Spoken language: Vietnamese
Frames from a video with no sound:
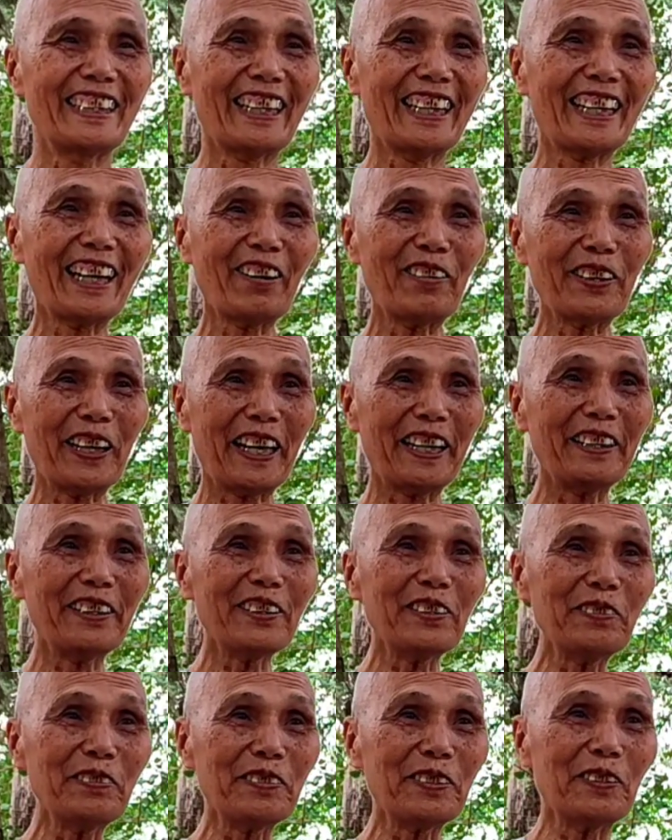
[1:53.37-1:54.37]
thì câu này
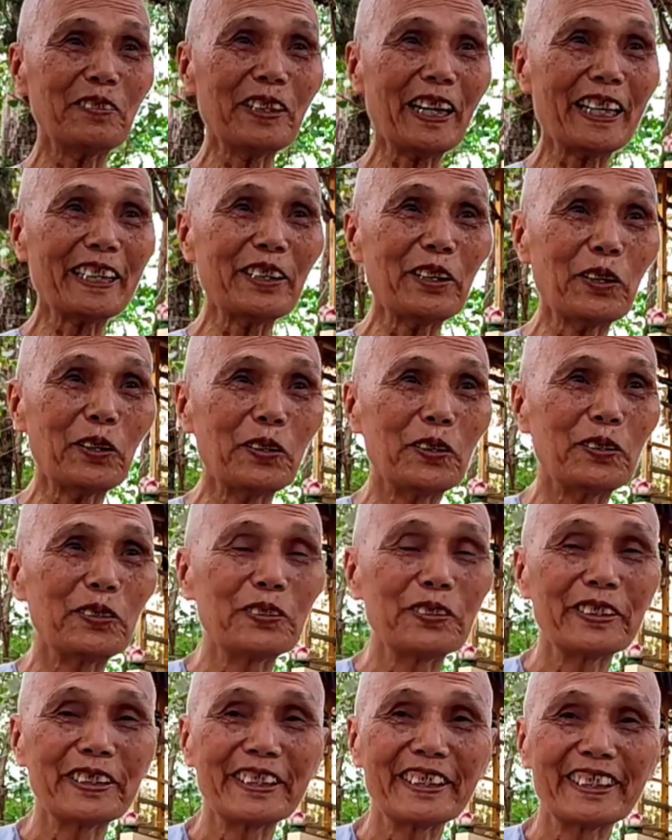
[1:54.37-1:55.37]
nó cũng cũng ăn vô
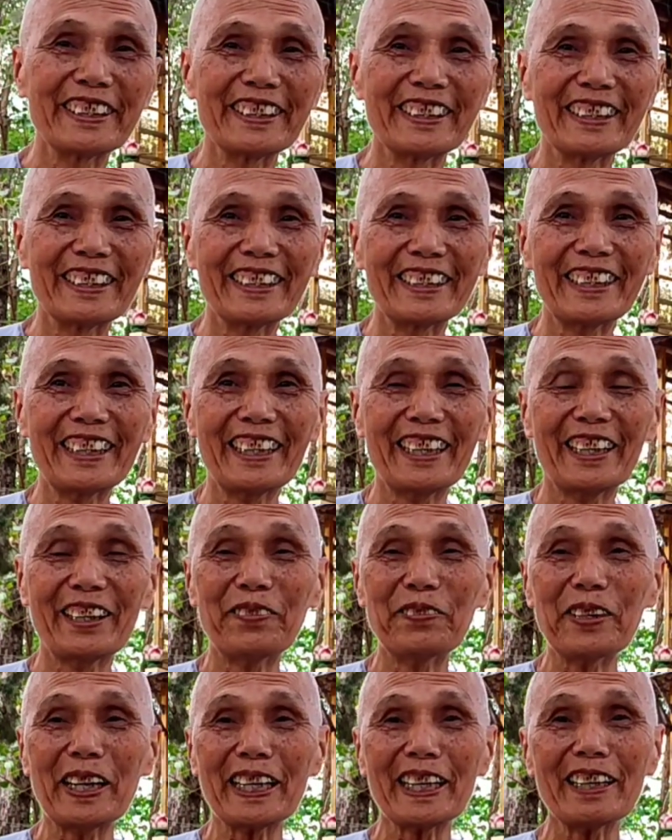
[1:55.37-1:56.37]
thì
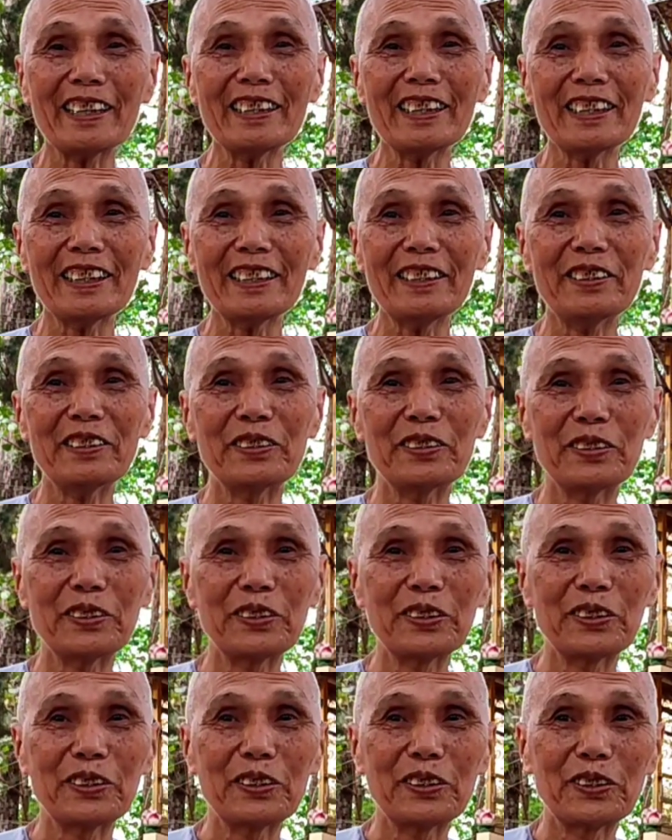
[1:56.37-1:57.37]
ông bà thế nói
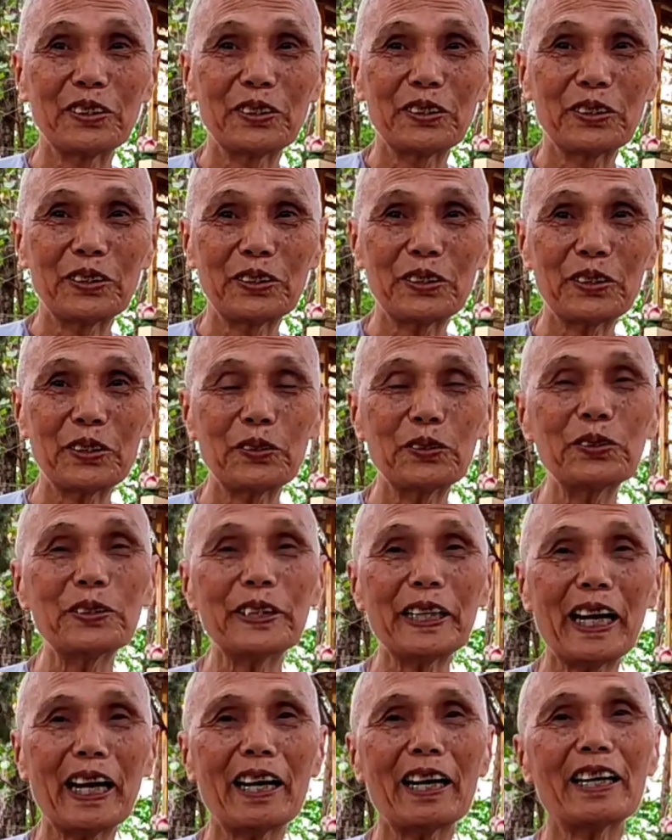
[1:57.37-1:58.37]
sủ
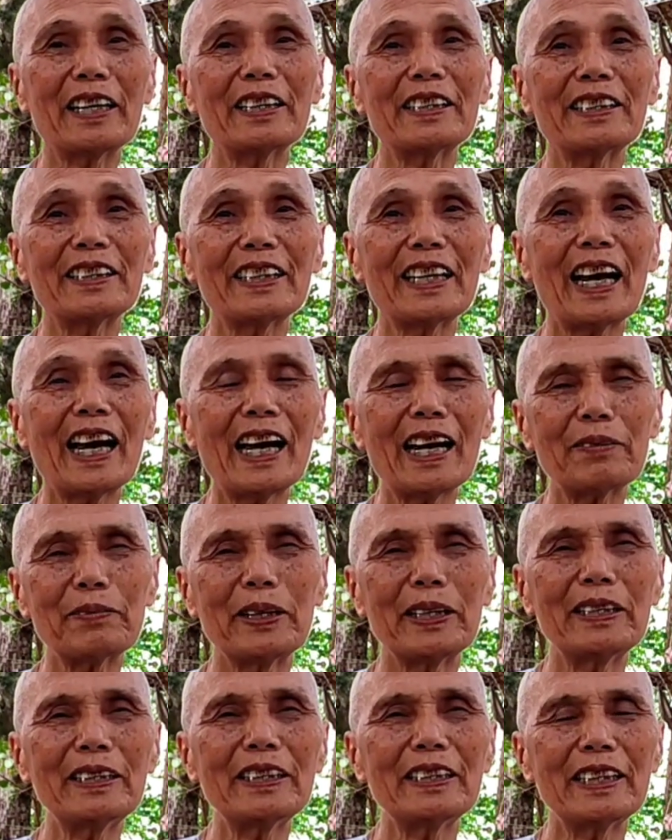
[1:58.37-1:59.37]
rằng đa
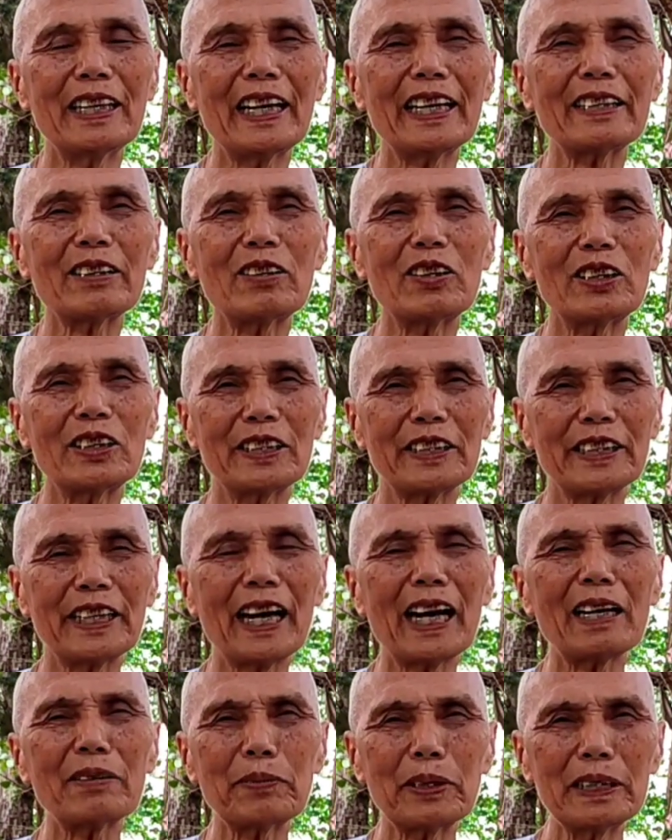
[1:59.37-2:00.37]
bệnh lại còn
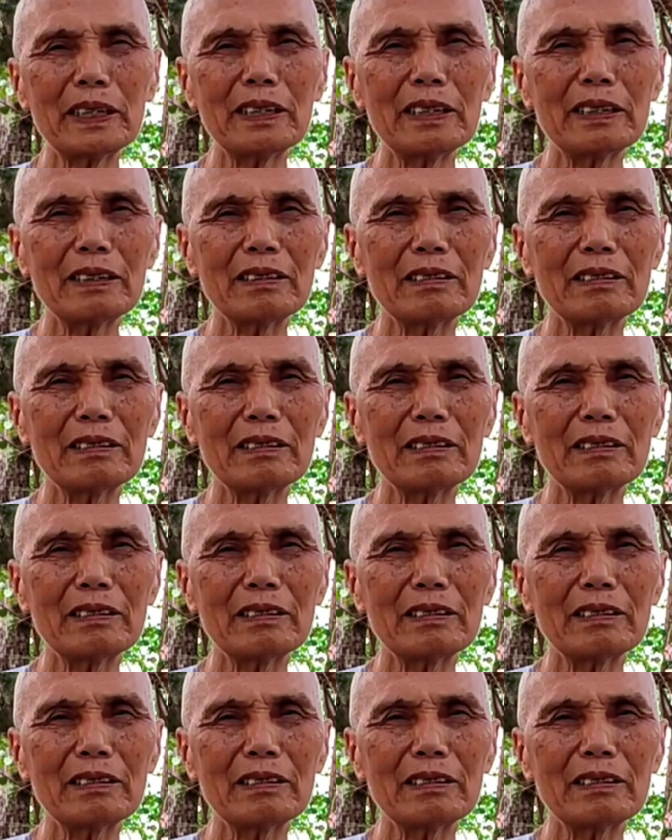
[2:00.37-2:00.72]
đa binh